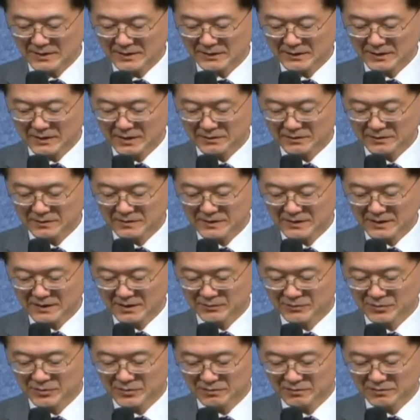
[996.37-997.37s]
게으른
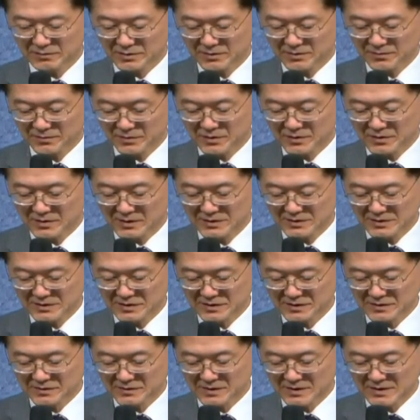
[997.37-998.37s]
사람은 15절 같이
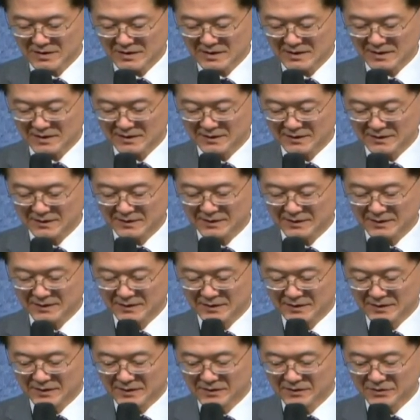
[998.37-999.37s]
읽습니다.
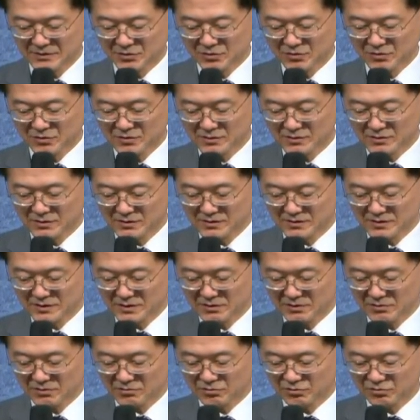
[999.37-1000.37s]
그 손을 그릇에
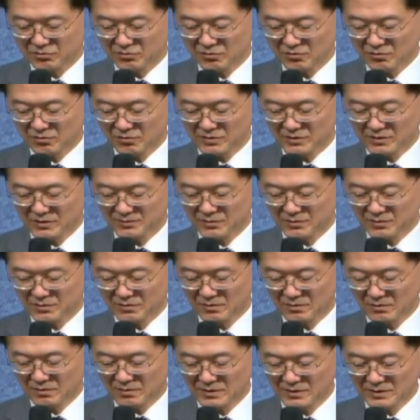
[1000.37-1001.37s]
넣고도
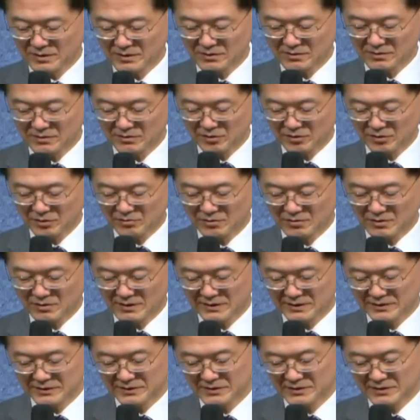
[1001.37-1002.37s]
입으로 올리기를
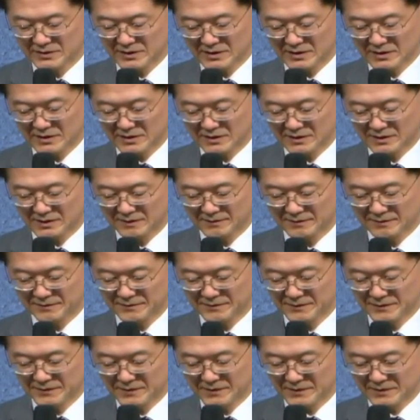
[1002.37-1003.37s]
괴로워하느니라.
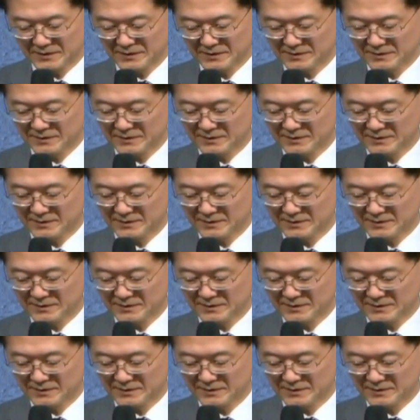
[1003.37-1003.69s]
예.